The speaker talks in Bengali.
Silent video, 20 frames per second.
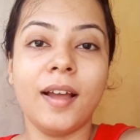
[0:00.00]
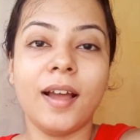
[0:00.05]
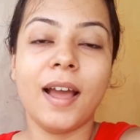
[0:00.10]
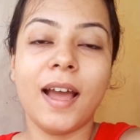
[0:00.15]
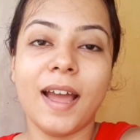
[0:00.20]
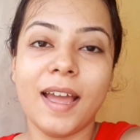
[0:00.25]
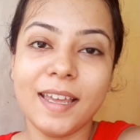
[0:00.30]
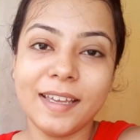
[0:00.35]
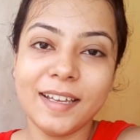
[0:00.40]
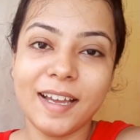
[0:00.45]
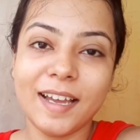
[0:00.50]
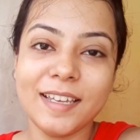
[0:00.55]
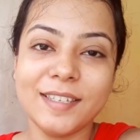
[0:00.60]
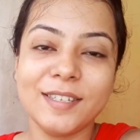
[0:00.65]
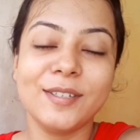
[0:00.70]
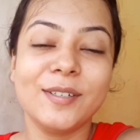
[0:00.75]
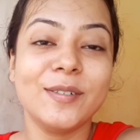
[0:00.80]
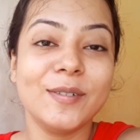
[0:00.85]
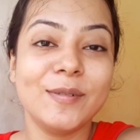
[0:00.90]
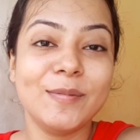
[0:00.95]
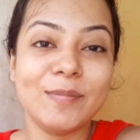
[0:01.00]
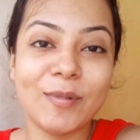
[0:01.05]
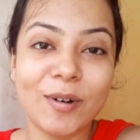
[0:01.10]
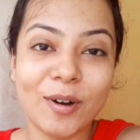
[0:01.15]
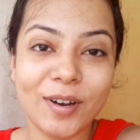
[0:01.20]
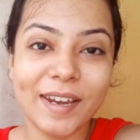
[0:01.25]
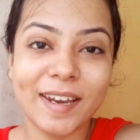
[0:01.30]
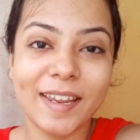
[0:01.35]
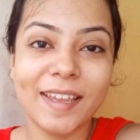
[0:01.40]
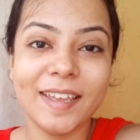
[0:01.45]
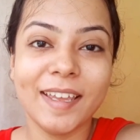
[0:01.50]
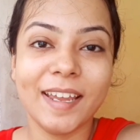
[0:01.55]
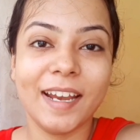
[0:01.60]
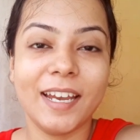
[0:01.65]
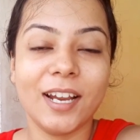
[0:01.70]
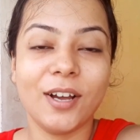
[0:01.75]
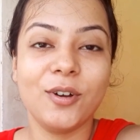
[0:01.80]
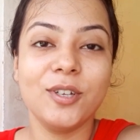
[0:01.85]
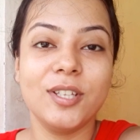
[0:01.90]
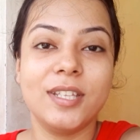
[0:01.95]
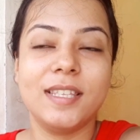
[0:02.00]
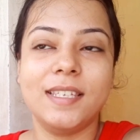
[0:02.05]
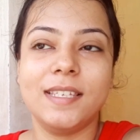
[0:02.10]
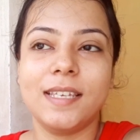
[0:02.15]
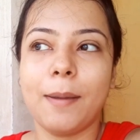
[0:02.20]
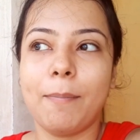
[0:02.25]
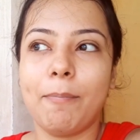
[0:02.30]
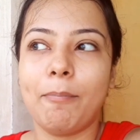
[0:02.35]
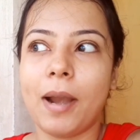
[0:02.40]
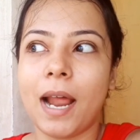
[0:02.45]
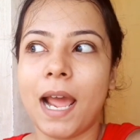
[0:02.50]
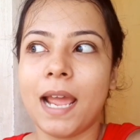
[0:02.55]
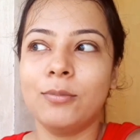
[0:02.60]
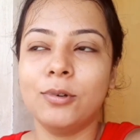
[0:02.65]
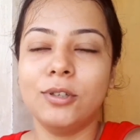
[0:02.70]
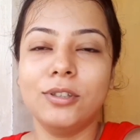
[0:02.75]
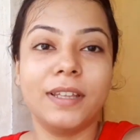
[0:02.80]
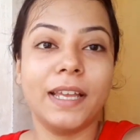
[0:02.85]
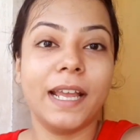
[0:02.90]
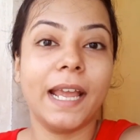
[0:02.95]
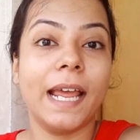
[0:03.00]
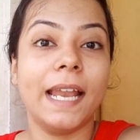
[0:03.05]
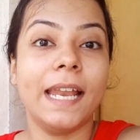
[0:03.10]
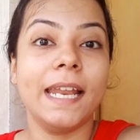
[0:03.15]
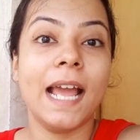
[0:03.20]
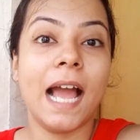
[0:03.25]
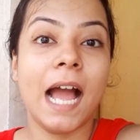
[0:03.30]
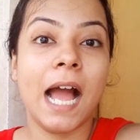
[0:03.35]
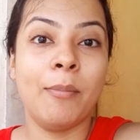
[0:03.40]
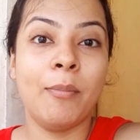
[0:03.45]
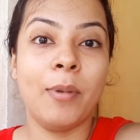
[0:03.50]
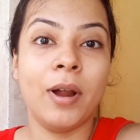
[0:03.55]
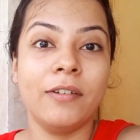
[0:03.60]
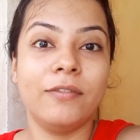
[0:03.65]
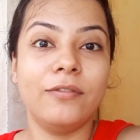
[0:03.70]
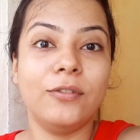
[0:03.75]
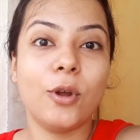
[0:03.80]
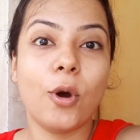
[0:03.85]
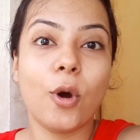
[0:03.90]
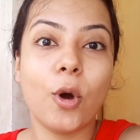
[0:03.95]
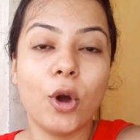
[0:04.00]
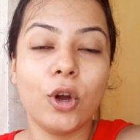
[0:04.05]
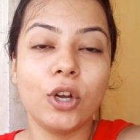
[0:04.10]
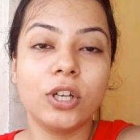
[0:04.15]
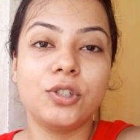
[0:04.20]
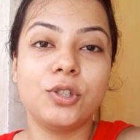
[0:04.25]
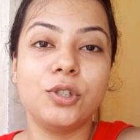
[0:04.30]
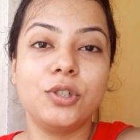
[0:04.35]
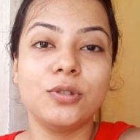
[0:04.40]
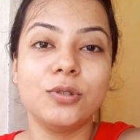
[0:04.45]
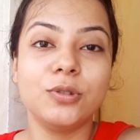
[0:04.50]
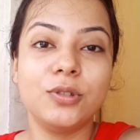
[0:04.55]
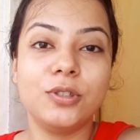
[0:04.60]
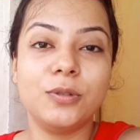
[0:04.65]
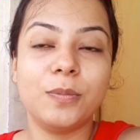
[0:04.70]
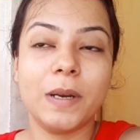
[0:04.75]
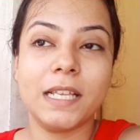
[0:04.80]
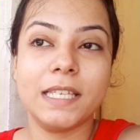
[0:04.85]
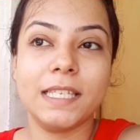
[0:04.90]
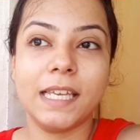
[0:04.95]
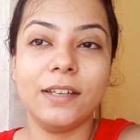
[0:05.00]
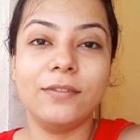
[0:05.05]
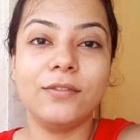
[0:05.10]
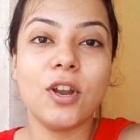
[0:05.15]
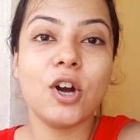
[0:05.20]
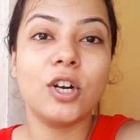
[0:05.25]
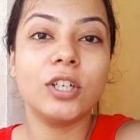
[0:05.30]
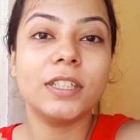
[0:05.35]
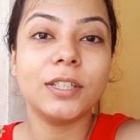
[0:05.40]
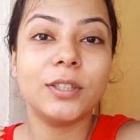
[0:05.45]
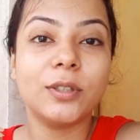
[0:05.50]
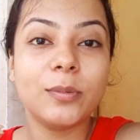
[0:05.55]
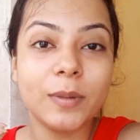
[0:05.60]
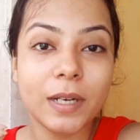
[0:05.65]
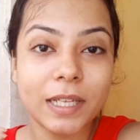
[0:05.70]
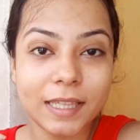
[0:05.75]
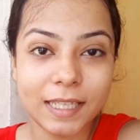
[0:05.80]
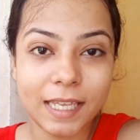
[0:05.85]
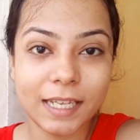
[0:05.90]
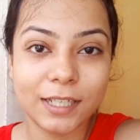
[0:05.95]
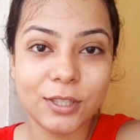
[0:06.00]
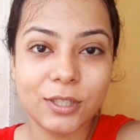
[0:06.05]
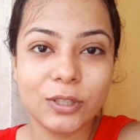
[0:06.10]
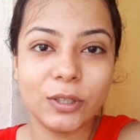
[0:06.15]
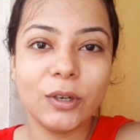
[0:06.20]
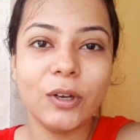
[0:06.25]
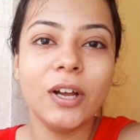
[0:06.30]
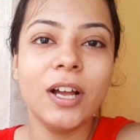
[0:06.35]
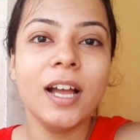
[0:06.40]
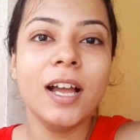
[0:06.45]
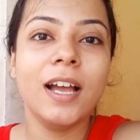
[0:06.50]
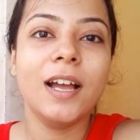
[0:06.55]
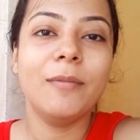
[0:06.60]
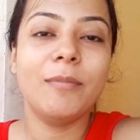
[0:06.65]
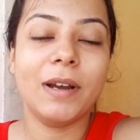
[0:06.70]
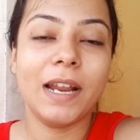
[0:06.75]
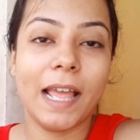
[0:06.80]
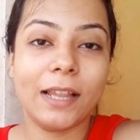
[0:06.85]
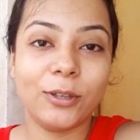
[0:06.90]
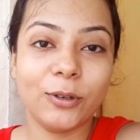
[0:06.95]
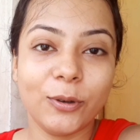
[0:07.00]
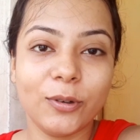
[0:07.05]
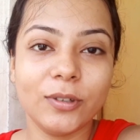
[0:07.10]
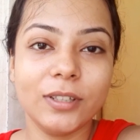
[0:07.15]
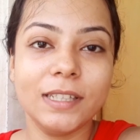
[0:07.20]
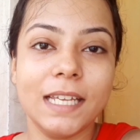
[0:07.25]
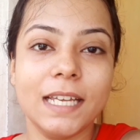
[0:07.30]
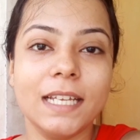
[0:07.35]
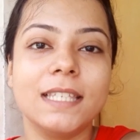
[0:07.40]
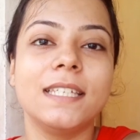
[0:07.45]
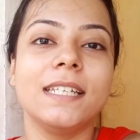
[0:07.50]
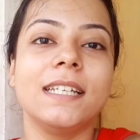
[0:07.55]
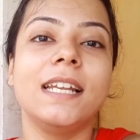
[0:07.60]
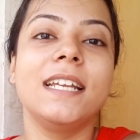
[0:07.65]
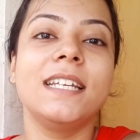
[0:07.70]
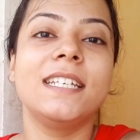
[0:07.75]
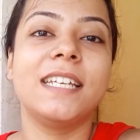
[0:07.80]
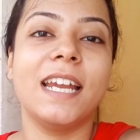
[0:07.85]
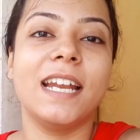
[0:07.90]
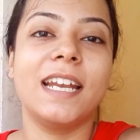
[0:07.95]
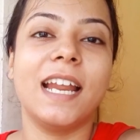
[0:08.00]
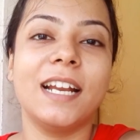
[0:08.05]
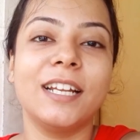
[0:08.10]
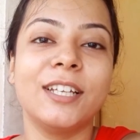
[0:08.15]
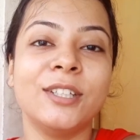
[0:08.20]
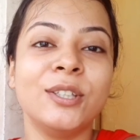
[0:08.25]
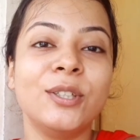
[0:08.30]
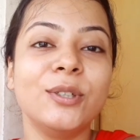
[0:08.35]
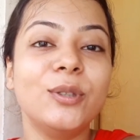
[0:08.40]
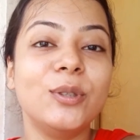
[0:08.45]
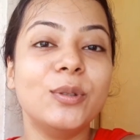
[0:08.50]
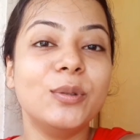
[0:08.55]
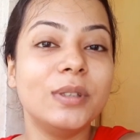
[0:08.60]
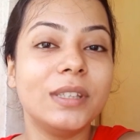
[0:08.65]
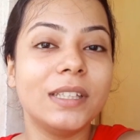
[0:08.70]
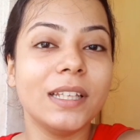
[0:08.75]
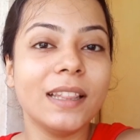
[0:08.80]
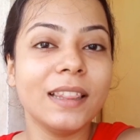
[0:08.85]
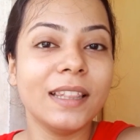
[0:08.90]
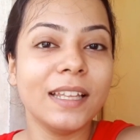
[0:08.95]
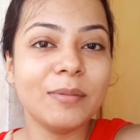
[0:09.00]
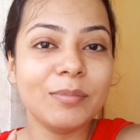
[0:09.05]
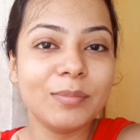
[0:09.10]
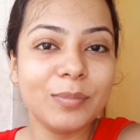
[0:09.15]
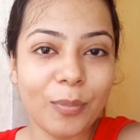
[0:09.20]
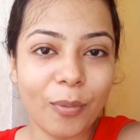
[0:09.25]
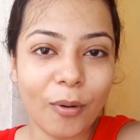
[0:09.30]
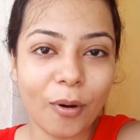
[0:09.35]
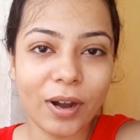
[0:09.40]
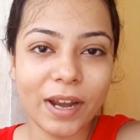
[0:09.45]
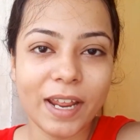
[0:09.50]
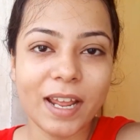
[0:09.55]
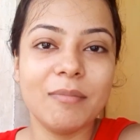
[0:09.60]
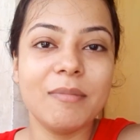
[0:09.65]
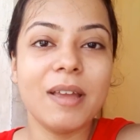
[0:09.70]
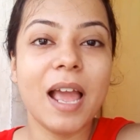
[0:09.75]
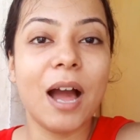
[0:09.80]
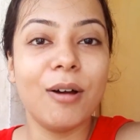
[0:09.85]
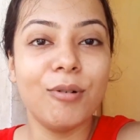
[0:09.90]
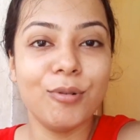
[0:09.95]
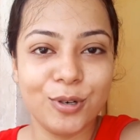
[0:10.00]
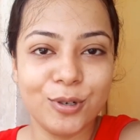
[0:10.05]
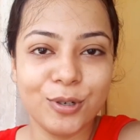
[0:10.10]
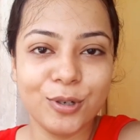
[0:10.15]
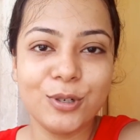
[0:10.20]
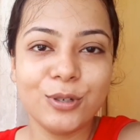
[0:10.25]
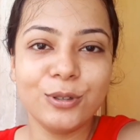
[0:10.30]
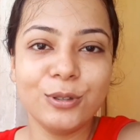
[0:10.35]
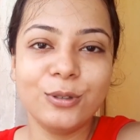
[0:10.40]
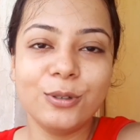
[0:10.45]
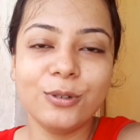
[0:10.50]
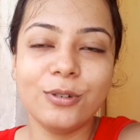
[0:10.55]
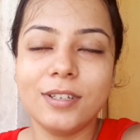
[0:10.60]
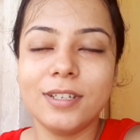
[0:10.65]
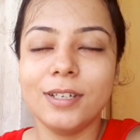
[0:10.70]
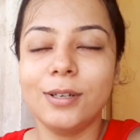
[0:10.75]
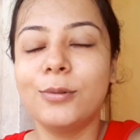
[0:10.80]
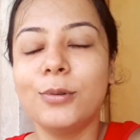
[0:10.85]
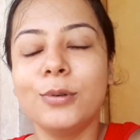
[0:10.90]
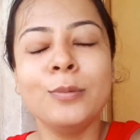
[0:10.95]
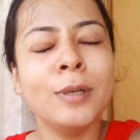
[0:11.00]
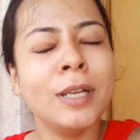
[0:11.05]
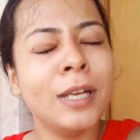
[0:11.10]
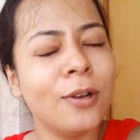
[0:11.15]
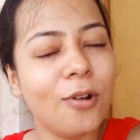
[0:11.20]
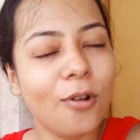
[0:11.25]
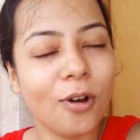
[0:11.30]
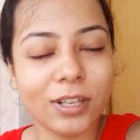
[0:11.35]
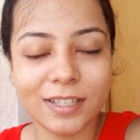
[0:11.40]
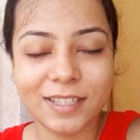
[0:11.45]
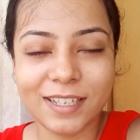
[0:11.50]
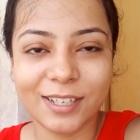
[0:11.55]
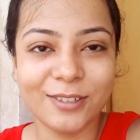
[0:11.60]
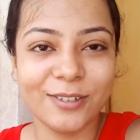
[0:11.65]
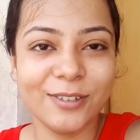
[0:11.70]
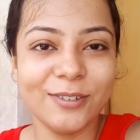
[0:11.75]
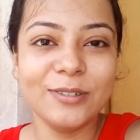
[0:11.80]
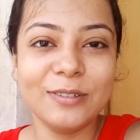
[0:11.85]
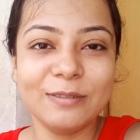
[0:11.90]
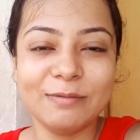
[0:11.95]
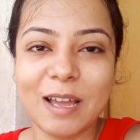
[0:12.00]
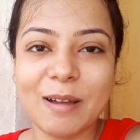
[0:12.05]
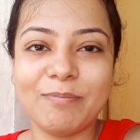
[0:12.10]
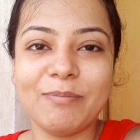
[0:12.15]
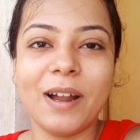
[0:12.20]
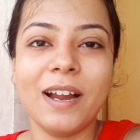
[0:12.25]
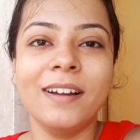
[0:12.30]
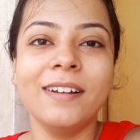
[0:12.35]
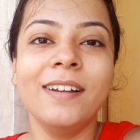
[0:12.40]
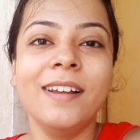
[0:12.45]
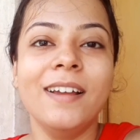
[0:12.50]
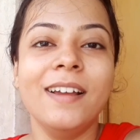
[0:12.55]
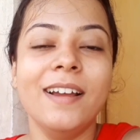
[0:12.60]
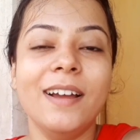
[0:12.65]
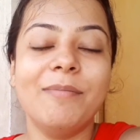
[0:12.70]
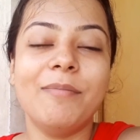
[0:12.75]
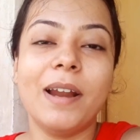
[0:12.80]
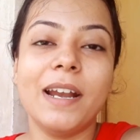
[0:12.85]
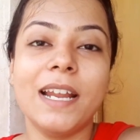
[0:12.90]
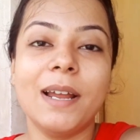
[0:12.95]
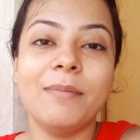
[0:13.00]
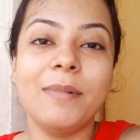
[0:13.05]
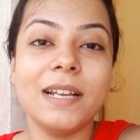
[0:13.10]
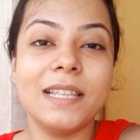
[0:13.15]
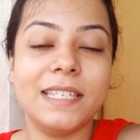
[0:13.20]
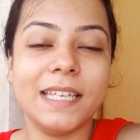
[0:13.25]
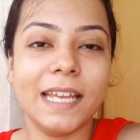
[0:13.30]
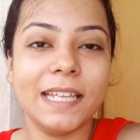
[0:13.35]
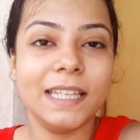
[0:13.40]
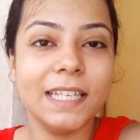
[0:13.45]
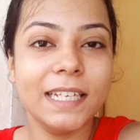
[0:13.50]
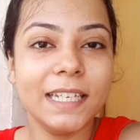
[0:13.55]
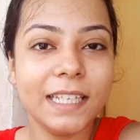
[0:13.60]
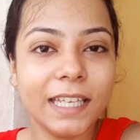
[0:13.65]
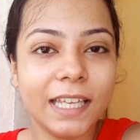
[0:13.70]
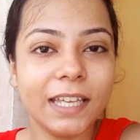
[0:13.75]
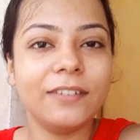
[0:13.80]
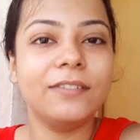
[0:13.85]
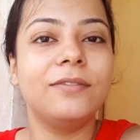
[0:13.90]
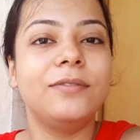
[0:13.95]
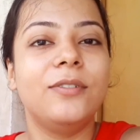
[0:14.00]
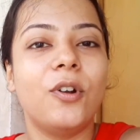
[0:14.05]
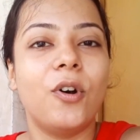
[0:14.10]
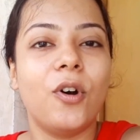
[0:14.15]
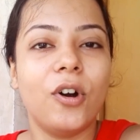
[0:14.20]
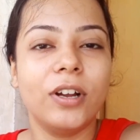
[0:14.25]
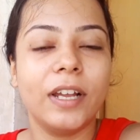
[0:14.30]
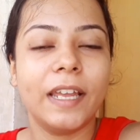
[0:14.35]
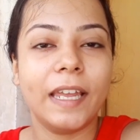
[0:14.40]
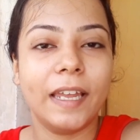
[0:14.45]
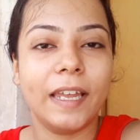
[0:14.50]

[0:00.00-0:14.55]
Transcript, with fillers: হাই গাইজ গুড মর্নিং এটা হচ্ছে প্রায় বলতে গেলে আমার ব্লগ শ্যুট মানে যেই ব্লগটা তোমরা দেখছো মানে এতক্ষণ দেখছিলে সেটা কিন্তু দু তিন দিন পরে আমি আউটডোর শ্যুট করছি খুবই লজ্জাজনক ব্যাপার মানে আমার যেদিনকে ব্লগ